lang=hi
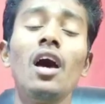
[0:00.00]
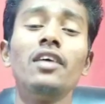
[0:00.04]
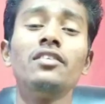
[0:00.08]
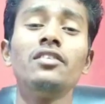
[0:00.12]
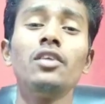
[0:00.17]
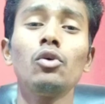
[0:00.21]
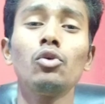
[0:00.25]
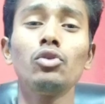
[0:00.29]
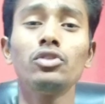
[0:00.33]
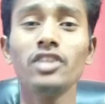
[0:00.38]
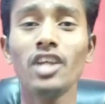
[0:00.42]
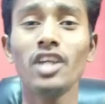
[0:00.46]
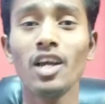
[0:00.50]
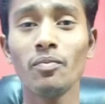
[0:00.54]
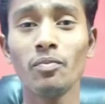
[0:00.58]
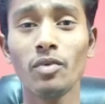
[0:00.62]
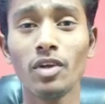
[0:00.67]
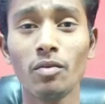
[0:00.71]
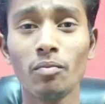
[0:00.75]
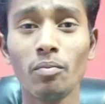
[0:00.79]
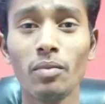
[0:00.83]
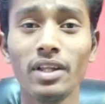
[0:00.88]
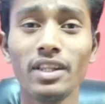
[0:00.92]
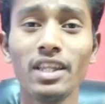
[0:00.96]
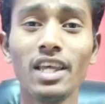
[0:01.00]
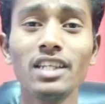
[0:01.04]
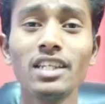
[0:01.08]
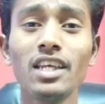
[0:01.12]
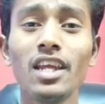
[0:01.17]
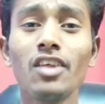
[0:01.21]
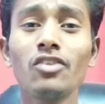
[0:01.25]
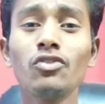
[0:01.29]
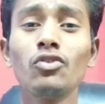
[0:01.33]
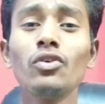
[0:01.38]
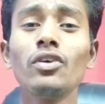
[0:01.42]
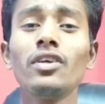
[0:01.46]
ऐसा कुछ यहाँ पर बताया जा
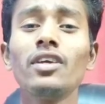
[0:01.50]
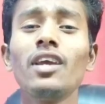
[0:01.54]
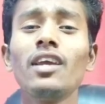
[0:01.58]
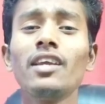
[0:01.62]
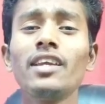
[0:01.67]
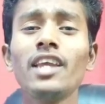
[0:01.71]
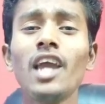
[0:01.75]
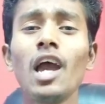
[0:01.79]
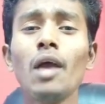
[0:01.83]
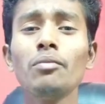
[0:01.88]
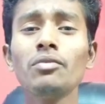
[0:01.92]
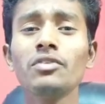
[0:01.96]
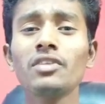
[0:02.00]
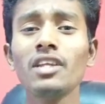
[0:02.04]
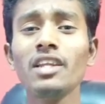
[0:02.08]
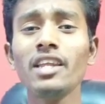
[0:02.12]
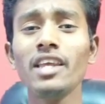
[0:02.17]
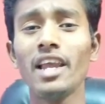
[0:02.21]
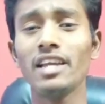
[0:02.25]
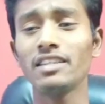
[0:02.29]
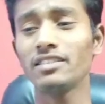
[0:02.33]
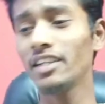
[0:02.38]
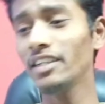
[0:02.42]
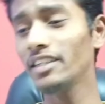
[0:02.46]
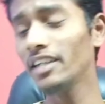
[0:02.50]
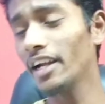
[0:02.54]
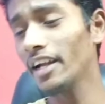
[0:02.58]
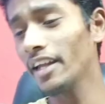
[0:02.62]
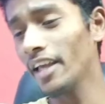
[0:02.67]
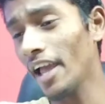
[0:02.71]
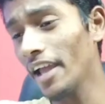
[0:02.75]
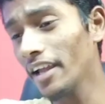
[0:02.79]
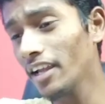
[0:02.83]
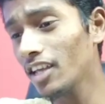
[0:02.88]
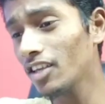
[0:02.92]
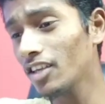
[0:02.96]
रहा है क्या आप इसके लिए एक्साइटेड
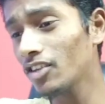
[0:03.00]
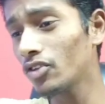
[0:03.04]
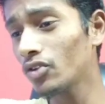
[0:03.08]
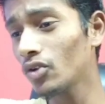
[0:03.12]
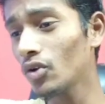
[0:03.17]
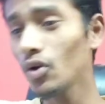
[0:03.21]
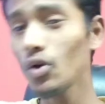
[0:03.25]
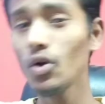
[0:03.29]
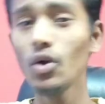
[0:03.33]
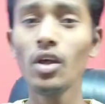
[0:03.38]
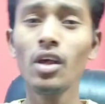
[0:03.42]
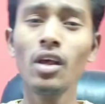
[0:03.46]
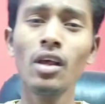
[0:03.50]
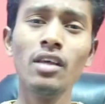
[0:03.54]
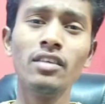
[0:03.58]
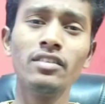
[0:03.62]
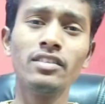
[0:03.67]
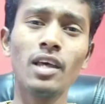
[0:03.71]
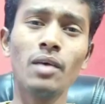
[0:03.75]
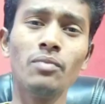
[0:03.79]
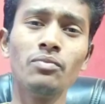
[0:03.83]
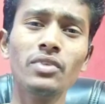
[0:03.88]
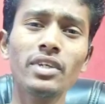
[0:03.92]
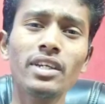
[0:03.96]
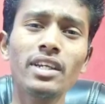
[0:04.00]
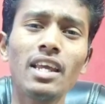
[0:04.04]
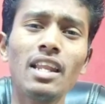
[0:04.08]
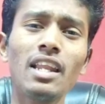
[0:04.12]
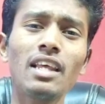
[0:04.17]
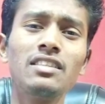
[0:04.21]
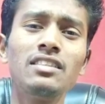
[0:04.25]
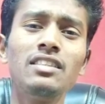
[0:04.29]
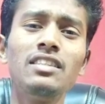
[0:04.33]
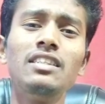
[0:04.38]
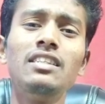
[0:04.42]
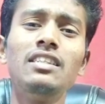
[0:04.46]
हैं क्या दोस्तों सैमसंग
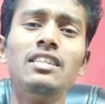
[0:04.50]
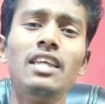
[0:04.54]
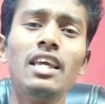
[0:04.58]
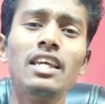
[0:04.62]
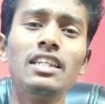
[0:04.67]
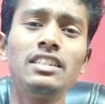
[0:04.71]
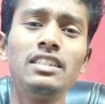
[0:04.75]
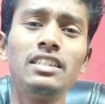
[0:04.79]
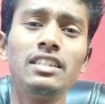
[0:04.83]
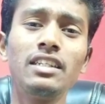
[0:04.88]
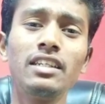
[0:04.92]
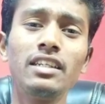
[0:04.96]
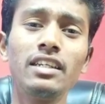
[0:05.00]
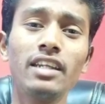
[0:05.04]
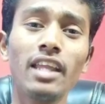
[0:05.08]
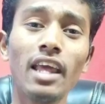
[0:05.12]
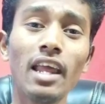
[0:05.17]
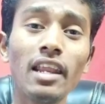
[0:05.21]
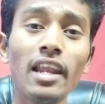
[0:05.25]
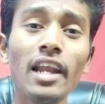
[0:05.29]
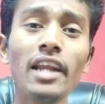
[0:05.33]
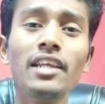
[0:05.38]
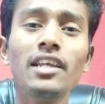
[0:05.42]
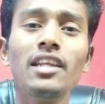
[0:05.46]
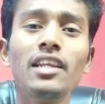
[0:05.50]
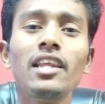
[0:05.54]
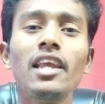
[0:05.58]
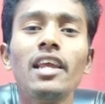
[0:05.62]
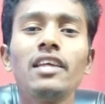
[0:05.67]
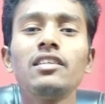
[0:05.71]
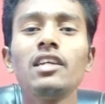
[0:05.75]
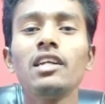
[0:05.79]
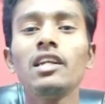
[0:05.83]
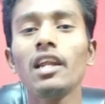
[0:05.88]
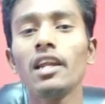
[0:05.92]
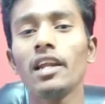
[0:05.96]
गैलेक्सी एस टेन लाइट के लिए
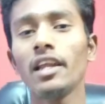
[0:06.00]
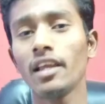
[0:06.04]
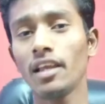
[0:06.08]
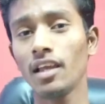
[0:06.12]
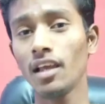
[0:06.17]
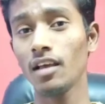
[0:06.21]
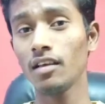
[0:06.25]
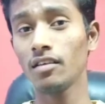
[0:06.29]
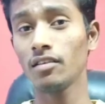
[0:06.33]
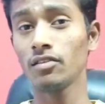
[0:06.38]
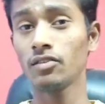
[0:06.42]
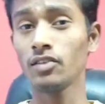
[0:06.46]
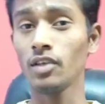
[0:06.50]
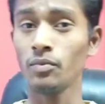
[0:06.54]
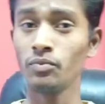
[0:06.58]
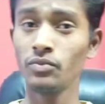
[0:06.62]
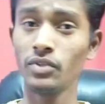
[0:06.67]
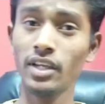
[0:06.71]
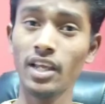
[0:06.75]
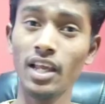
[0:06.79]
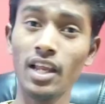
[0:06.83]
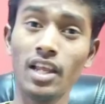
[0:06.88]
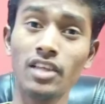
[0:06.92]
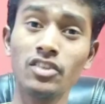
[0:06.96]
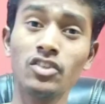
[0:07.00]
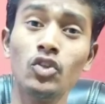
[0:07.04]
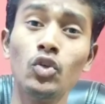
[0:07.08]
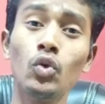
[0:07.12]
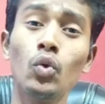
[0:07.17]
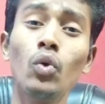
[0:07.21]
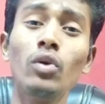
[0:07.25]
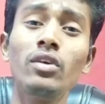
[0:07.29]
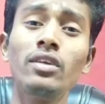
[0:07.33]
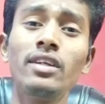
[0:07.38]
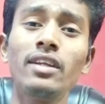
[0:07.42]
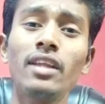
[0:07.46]
एक्साइटेड है क्या सैमसंग गैलेक्सी
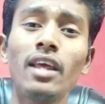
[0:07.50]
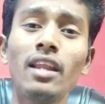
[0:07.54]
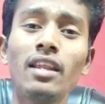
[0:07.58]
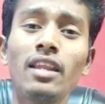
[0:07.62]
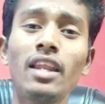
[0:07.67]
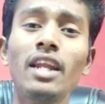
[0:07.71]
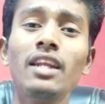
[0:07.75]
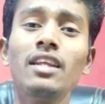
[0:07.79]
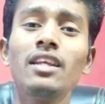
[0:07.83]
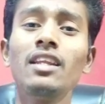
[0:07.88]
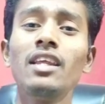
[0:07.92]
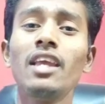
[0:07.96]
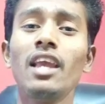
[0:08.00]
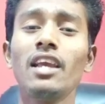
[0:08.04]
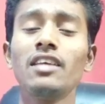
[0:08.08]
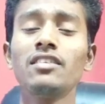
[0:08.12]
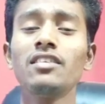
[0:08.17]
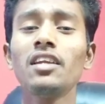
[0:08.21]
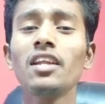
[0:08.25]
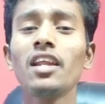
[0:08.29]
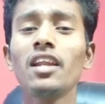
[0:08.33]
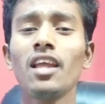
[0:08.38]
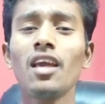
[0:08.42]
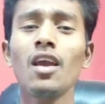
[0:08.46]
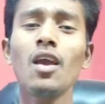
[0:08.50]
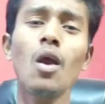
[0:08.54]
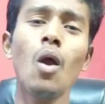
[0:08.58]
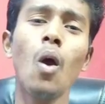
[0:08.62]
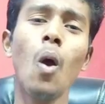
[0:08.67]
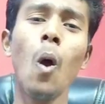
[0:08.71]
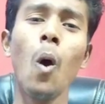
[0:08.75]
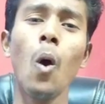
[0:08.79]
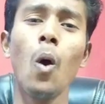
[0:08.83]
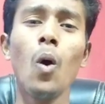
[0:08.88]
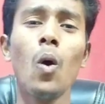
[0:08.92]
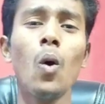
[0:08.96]
नोट टेन लाइट के लिए एक्साइटेड है
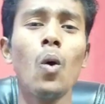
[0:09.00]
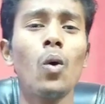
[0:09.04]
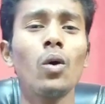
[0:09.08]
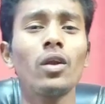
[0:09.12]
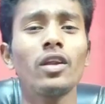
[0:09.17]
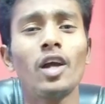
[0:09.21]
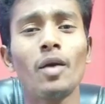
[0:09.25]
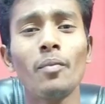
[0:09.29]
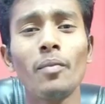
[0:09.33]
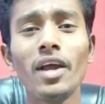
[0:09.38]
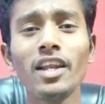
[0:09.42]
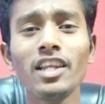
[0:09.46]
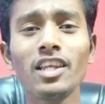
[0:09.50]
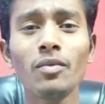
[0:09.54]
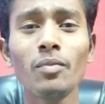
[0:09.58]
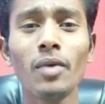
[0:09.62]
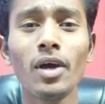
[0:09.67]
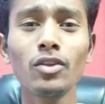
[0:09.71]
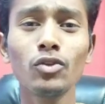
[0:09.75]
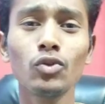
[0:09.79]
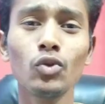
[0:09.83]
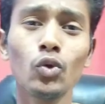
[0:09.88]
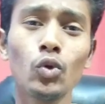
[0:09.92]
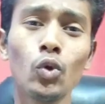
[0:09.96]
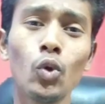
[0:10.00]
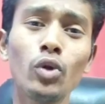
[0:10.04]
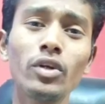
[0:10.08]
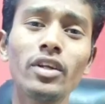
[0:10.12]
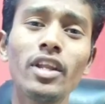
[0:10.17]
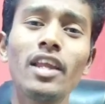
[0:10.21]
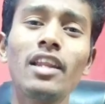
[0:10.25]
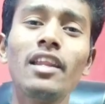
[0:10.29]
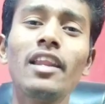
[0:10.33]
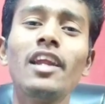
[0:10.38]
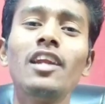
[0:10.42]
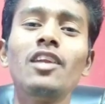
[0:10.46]
और कमाल की बात तो नोट
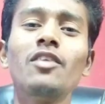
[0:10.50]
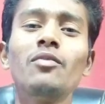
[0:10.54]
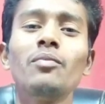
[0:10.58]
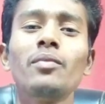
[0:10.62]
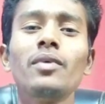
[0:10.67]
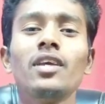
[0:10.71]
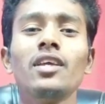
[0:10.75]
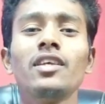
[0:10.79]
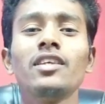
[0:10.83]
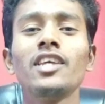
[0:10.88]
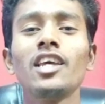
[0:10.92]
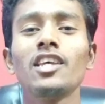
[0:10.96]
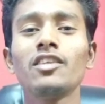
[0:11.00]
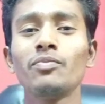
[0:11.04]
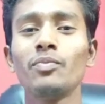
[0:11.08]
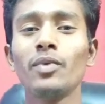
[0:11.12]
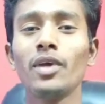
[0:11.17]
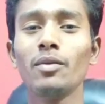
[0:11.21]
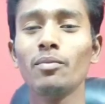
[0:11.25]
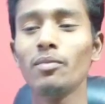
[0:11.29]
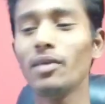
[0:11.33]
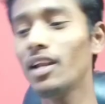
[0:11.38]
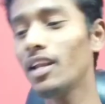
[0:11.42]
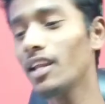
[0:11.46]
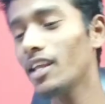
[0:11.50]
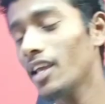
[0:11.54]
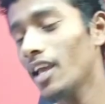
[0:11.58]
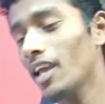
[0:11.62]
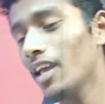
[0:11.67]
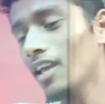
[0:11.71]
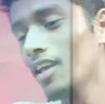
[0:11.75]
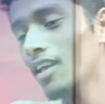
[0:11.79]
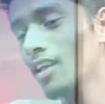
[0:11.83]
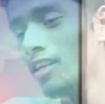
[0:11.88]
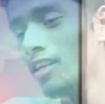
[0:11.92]
टेन लाइट में यस पेन मिल रही है